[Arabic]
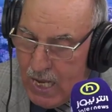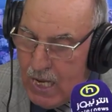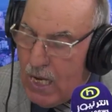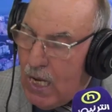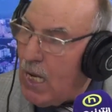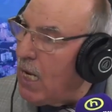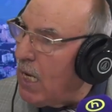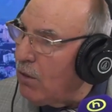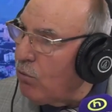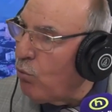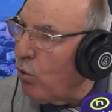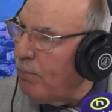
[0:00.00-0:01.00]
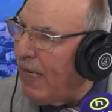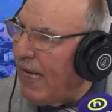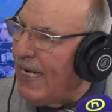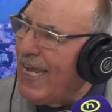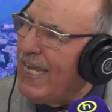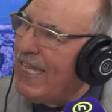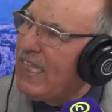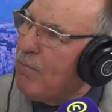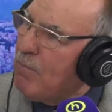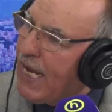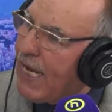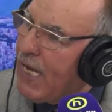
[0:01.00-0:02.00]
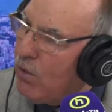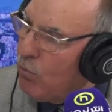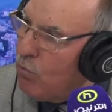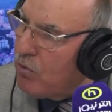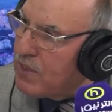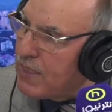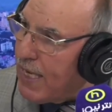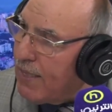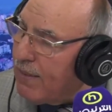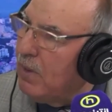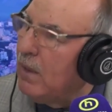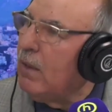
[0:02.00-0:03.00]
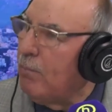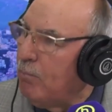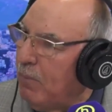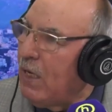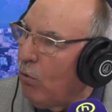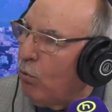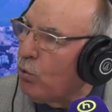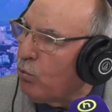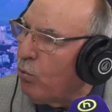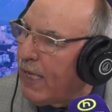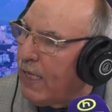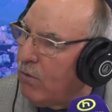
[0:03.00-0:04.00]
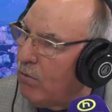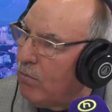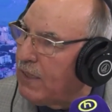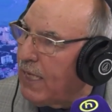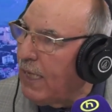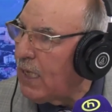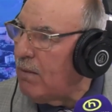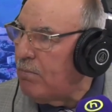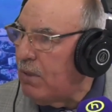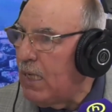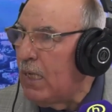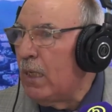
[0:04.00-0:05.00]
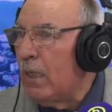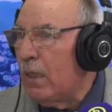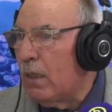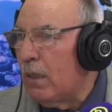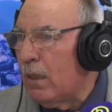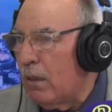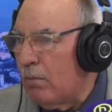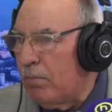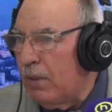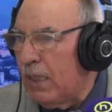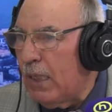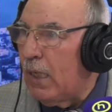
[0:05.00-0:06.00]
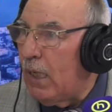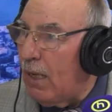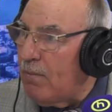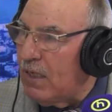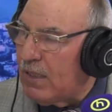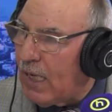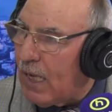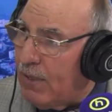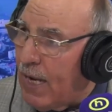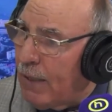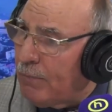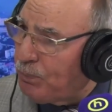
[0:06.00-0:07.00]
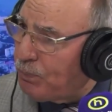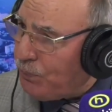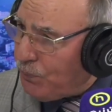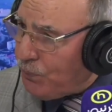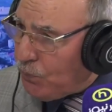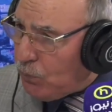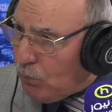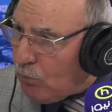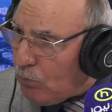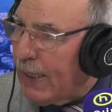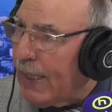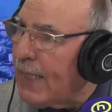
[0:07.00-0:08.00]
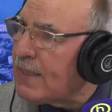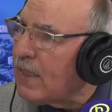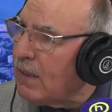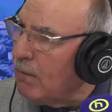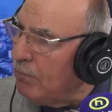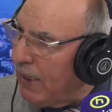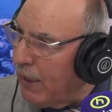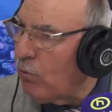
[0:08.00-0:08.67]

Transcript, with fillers: آه، اذكر بان ثمه قانون استاذ من بين الاطر القانون المتعلقه آه، بالحمله الانتخابيه خاصة من حيث